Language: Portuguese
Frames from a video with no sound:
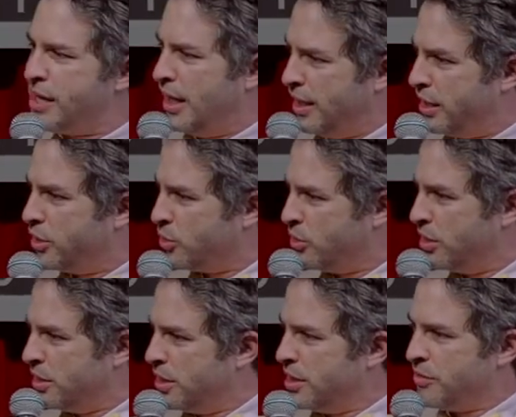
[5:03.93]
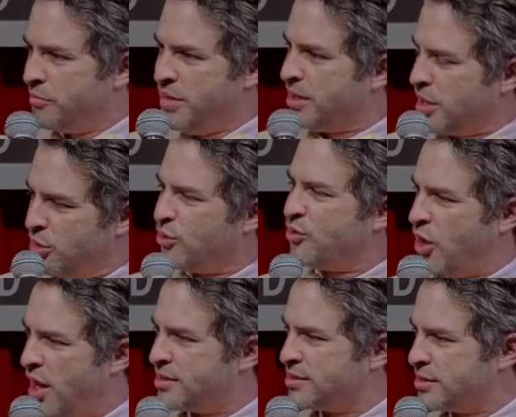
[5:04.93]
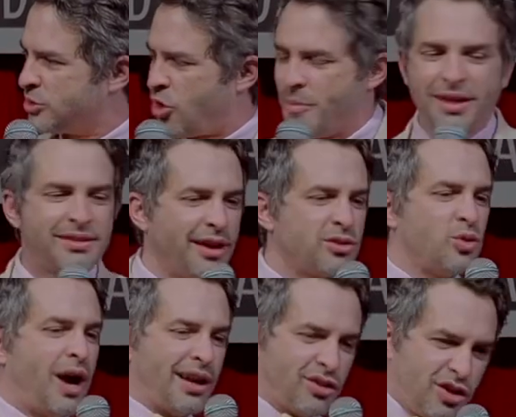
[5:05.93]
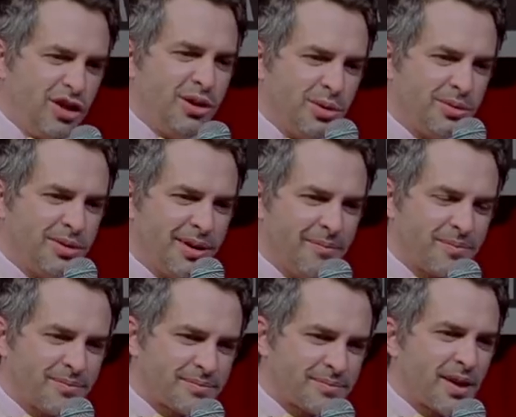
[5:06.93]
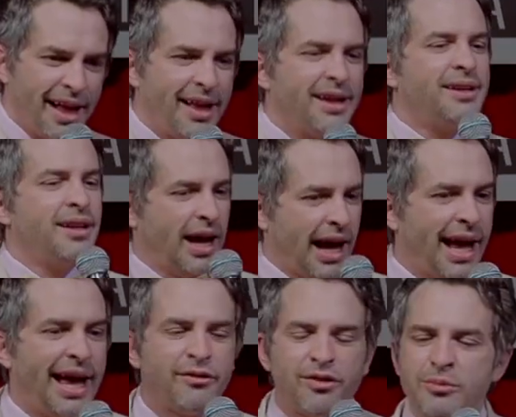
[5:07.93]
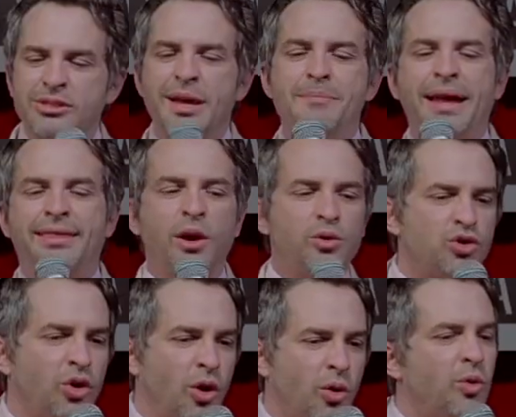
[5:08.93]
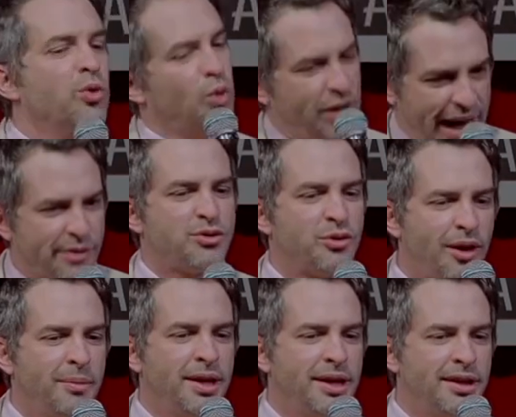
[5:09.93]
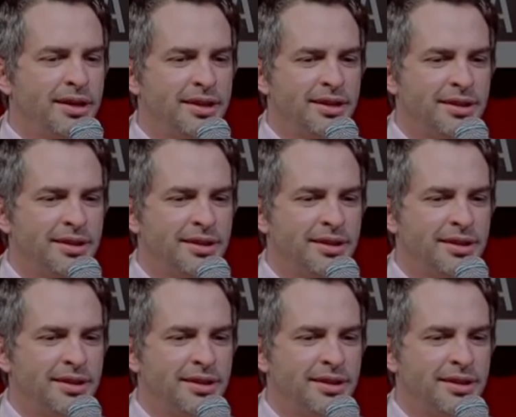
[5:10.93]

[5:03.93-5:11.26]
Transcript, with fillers: narrando, imitando vozes, comentários do Ratinho. Ah, vamos debater o jogo. No caso de família.